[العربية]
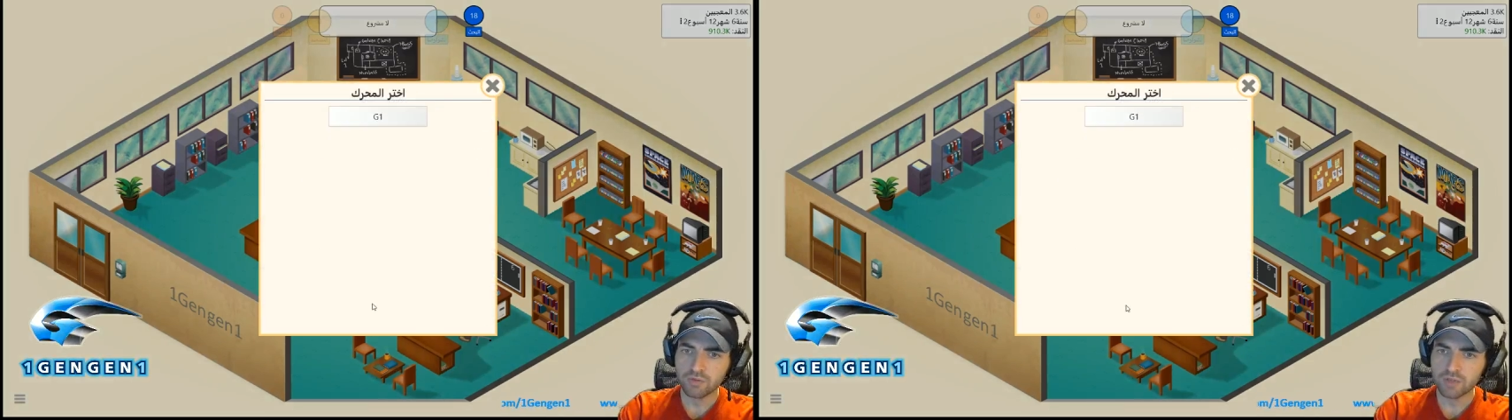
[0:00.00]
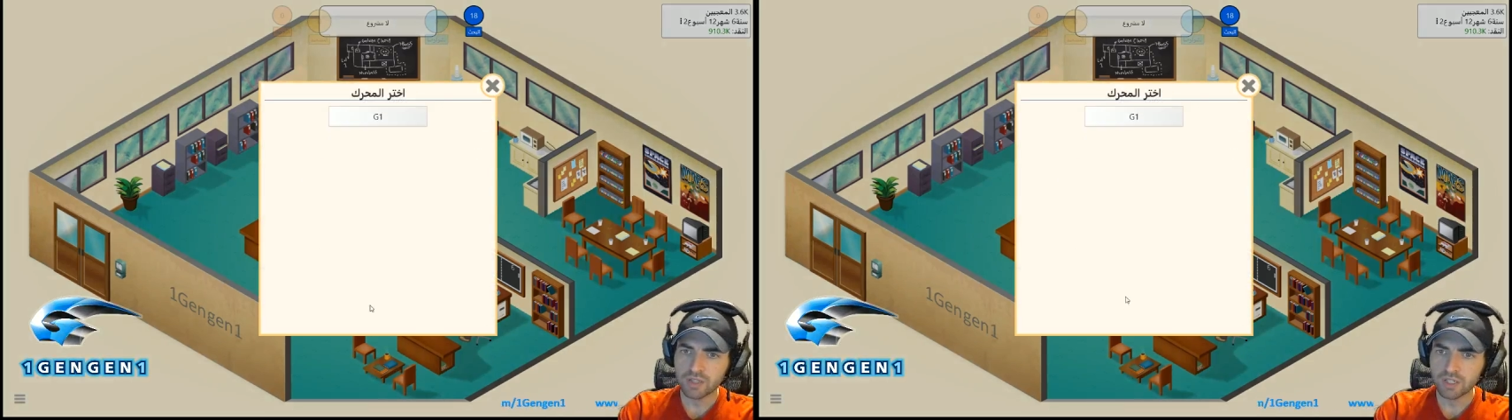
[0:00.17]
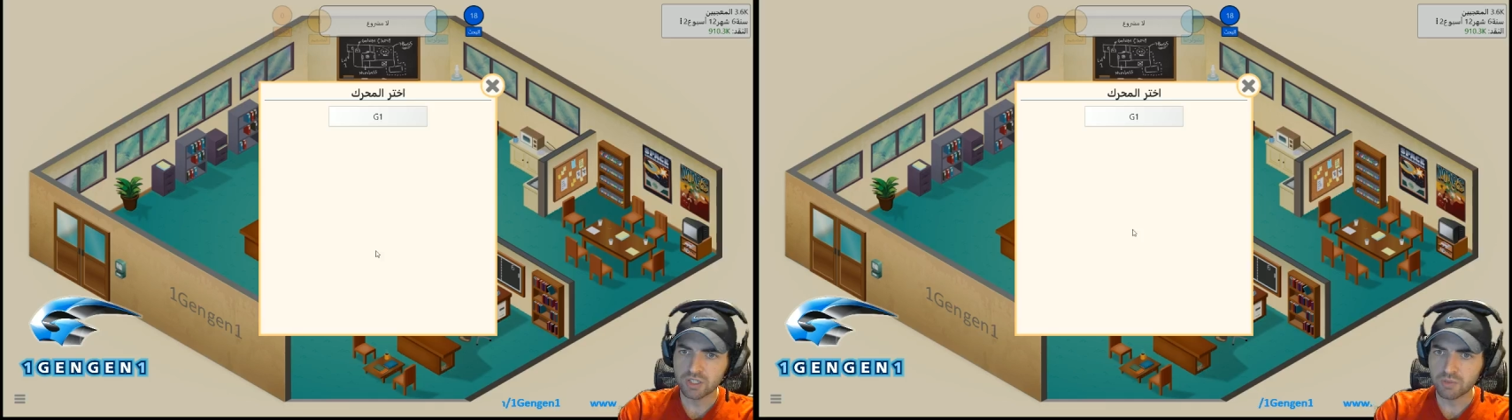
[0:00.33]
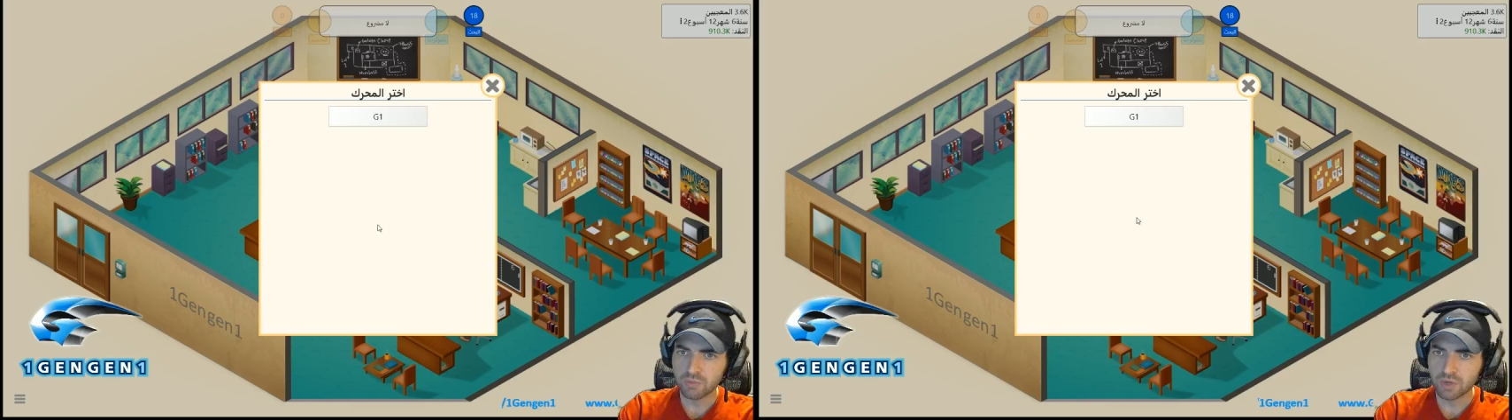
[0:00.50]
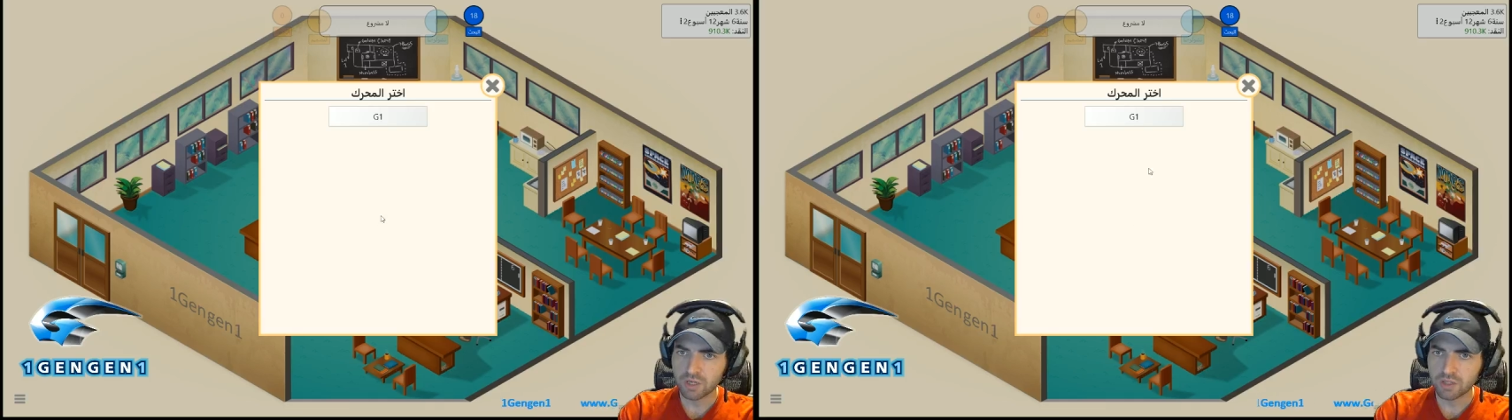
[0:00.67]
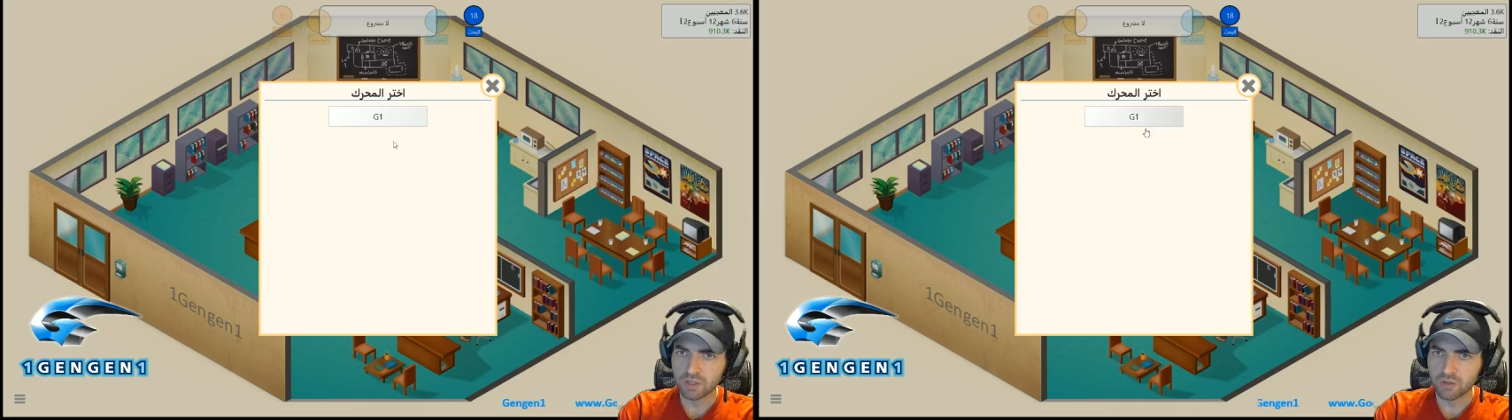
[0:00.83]
نشوف قديش
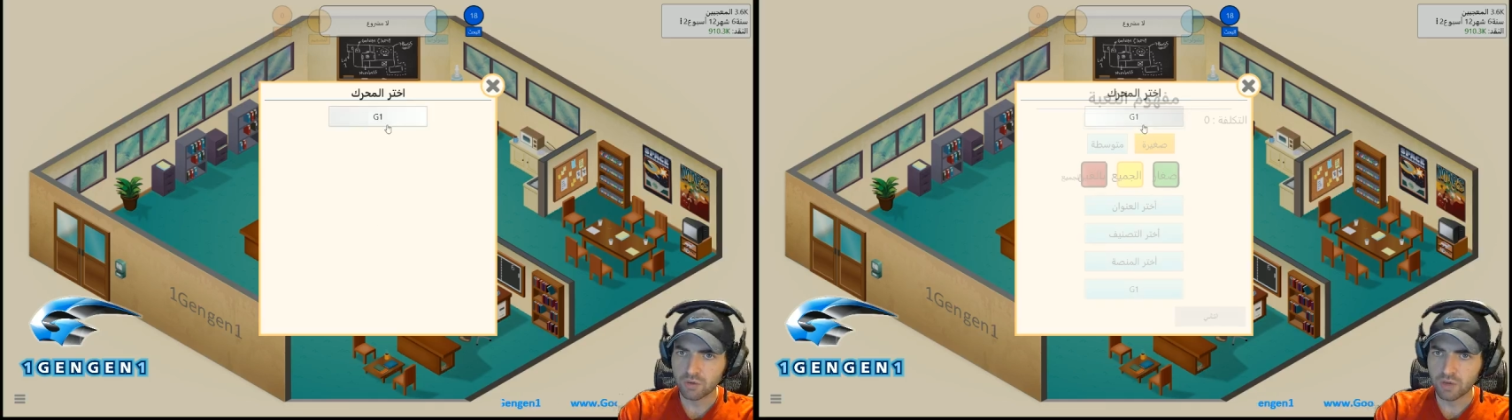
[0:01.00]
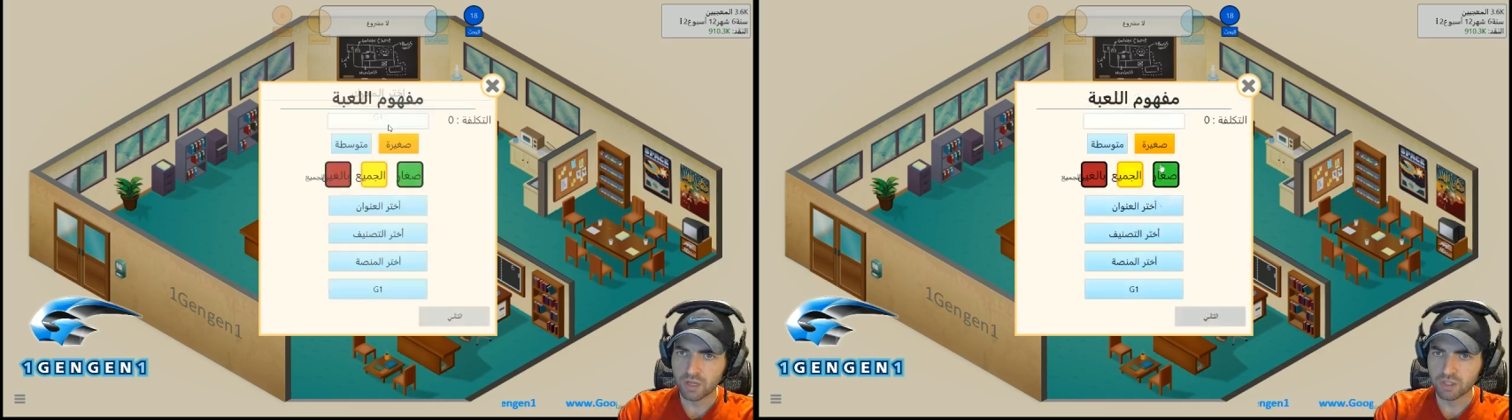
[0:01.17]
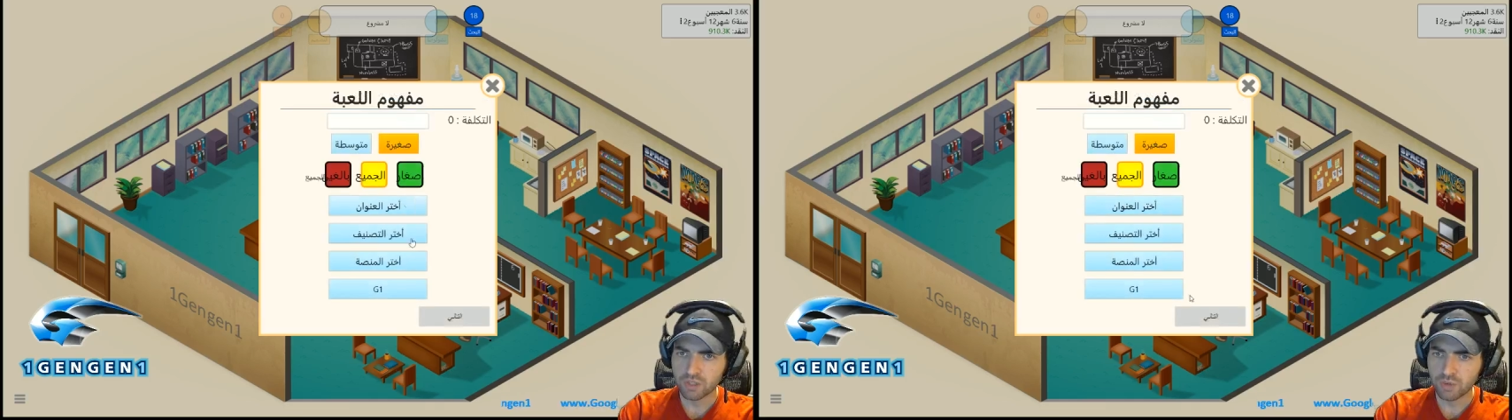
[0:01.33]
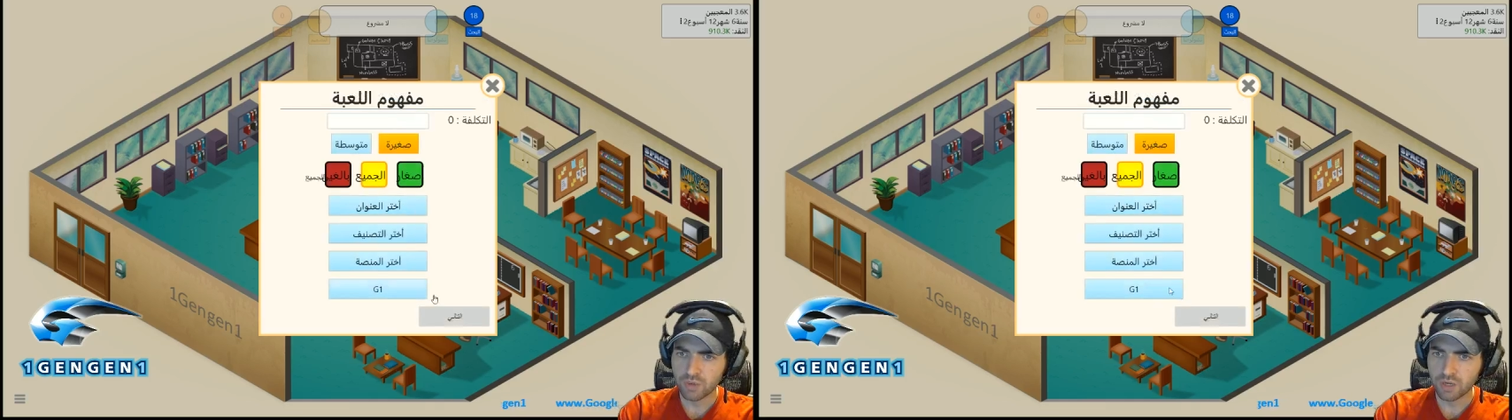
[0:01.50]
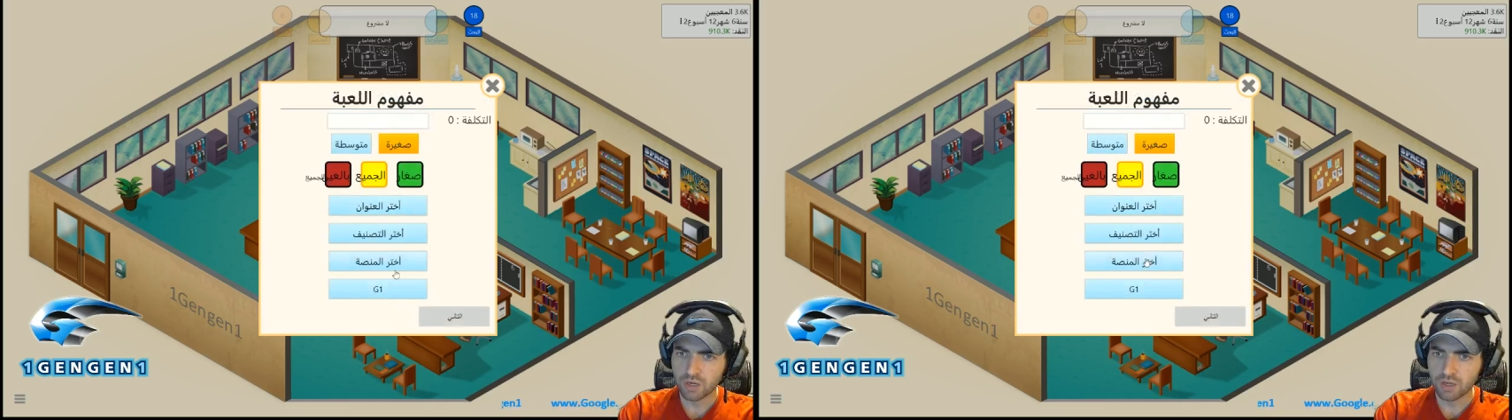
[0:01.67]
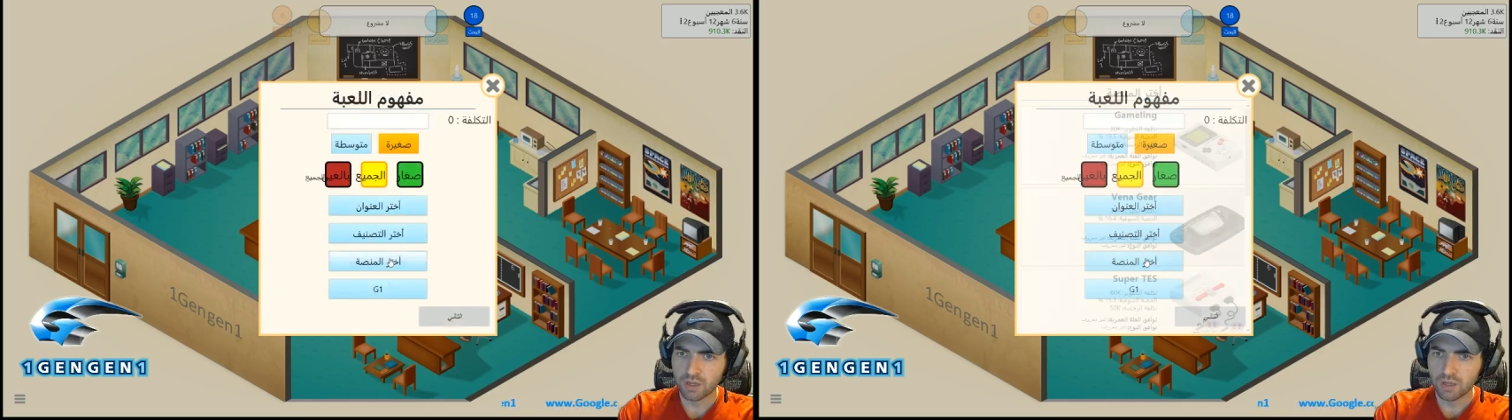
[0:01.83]
سوبر نينتندو على الجي 1